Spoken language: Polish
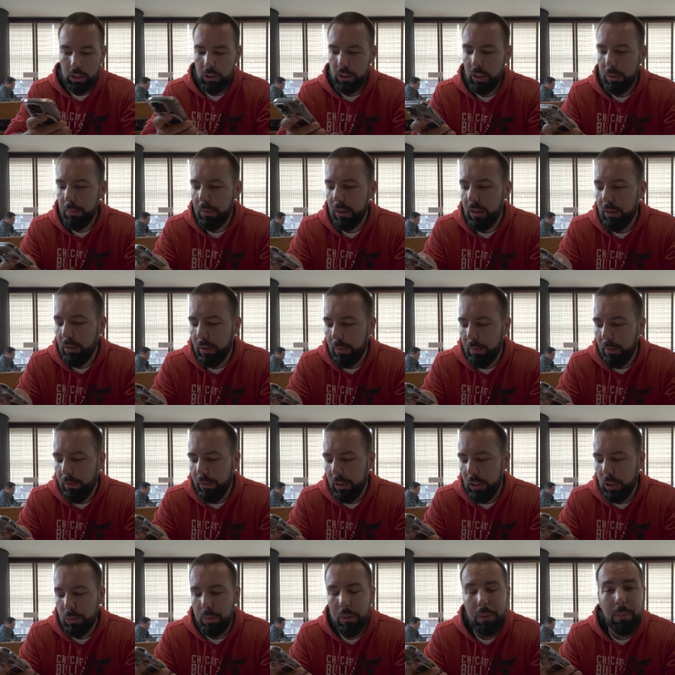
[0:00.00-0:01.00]
Czyli my
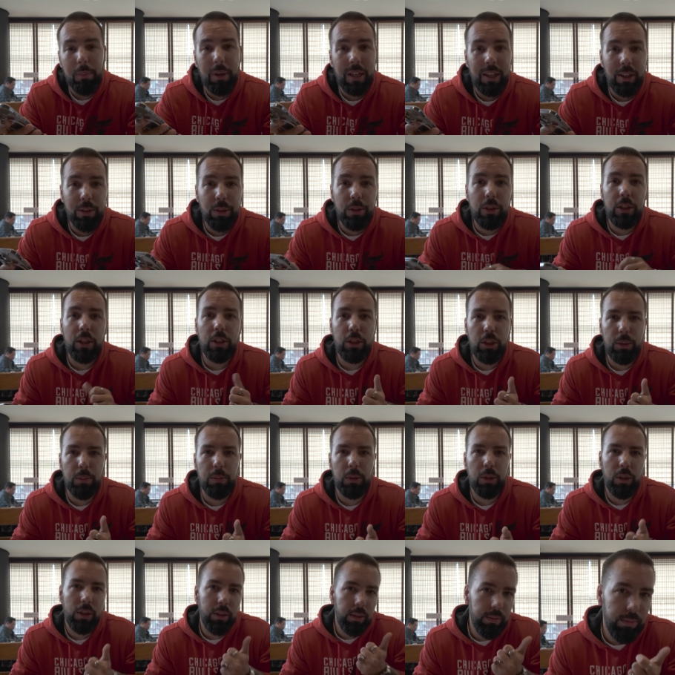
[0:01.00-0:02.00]
zamówiliśmy makaron na
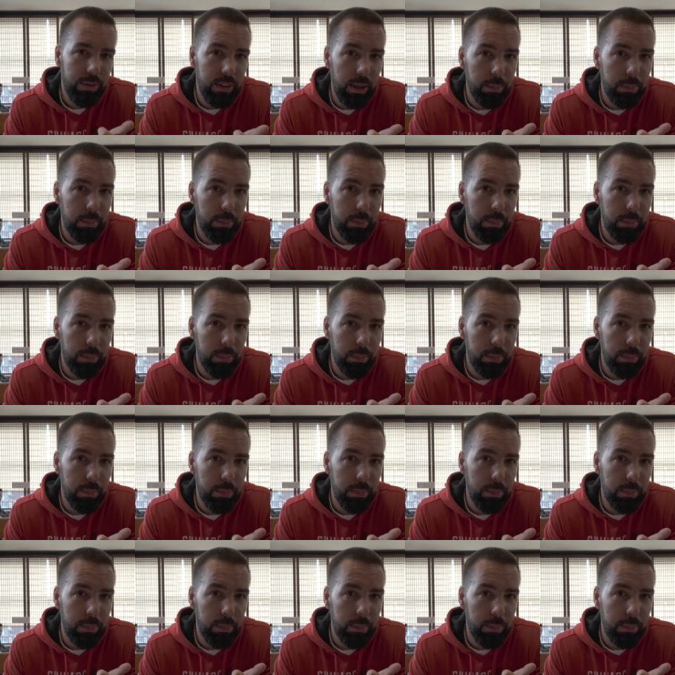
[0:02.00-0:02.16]
zimno,